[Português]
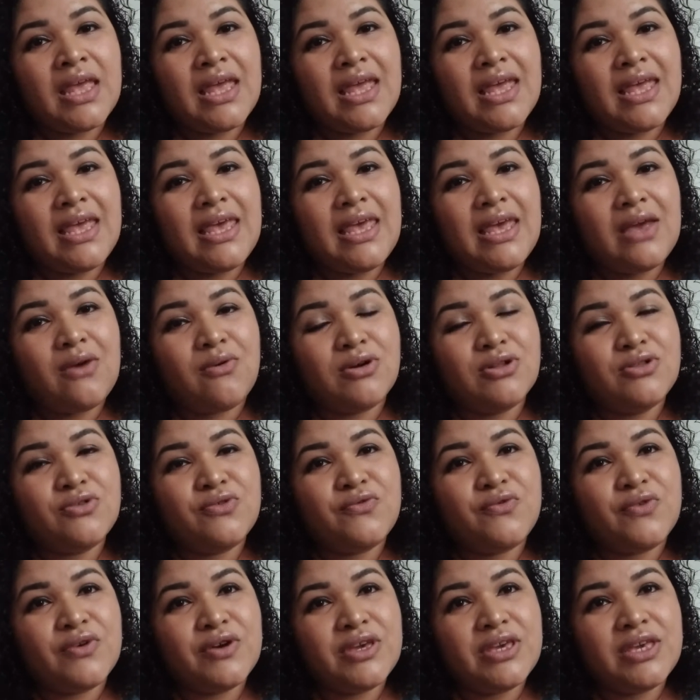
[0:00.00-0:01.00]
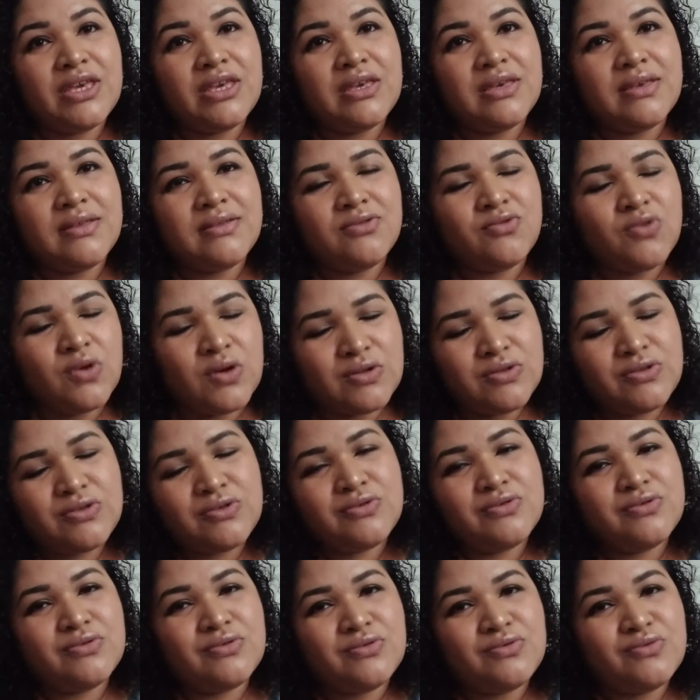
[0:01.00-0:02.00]
E quando foi no
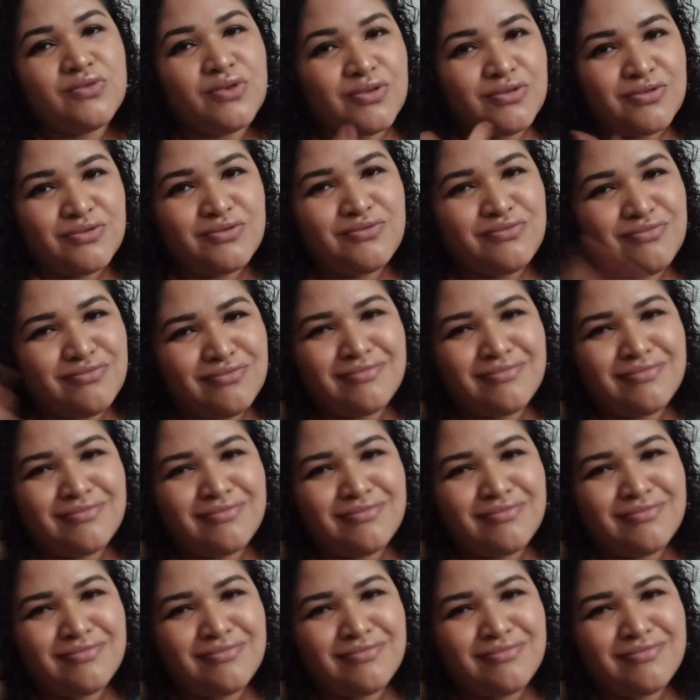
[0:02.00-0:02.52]
outro, no,